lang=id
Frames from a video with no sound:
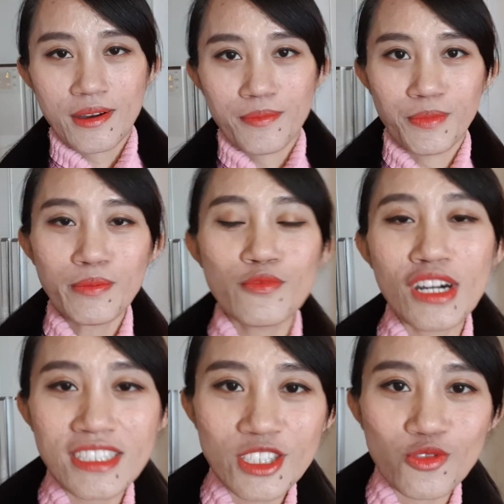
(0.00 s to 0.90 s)

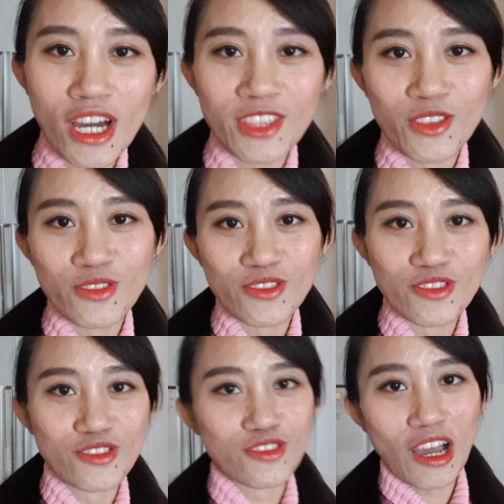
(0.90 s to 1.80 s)
membuat
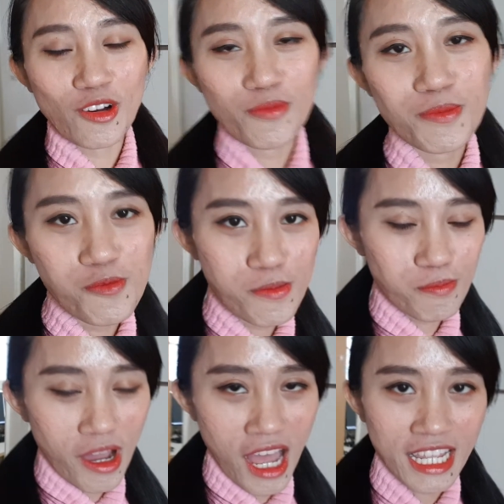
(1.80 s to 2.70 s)
sesuatu. Aku
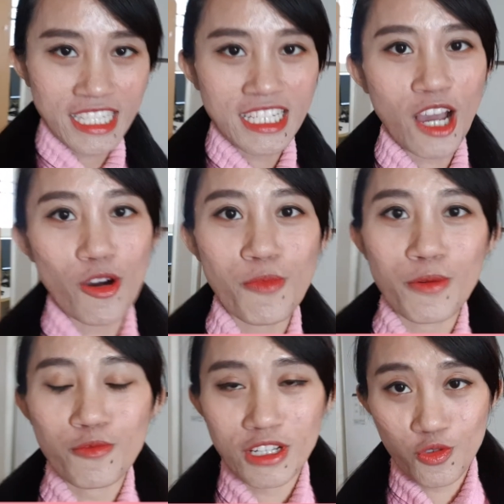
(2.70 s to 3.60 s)
hari ini aku mau
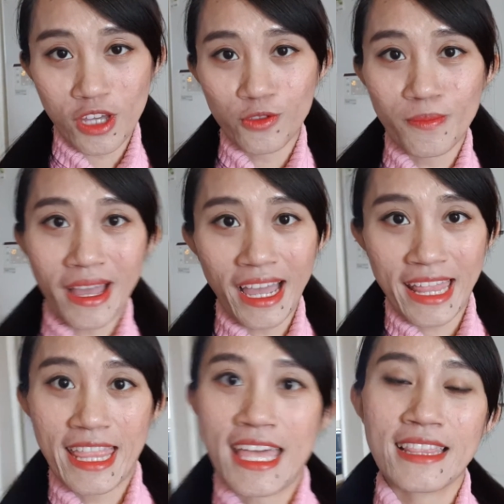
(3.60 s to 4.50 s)
membuat suatu
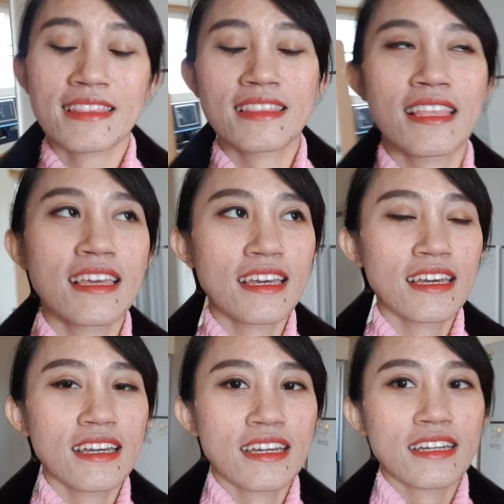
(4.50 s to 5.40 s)
makanan
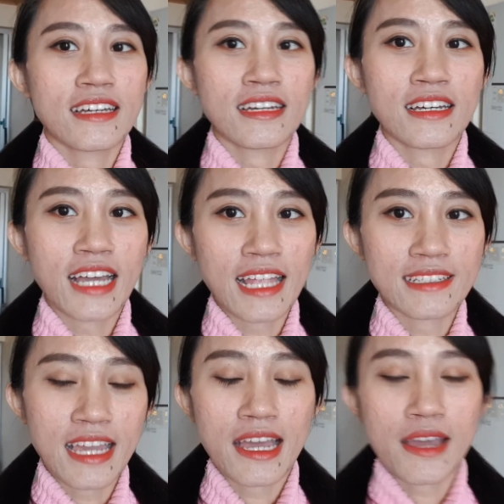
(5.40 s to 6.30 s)
uh,
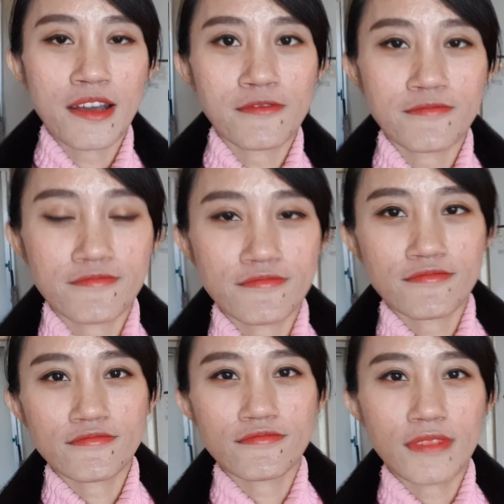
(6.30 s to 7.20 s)
karena
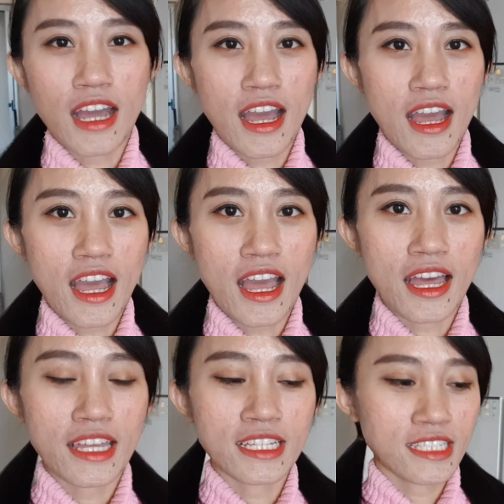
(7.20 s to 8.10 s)

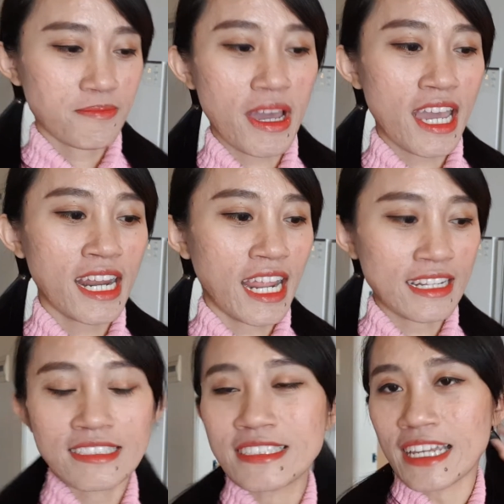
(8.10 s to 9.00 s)
ini
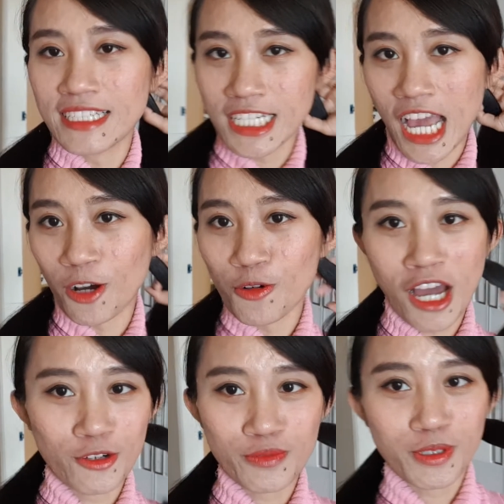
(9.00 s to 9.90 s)
makanan, jadi aku
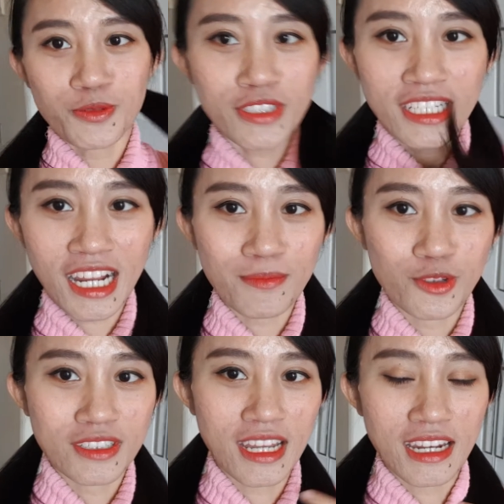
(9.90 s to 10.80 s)
harus menguci
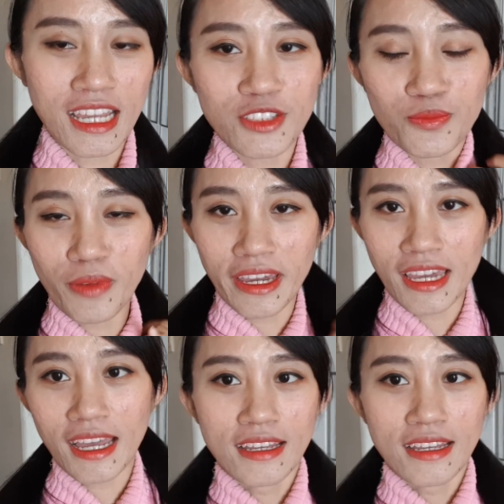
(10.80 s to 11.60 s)
rambut karena supaya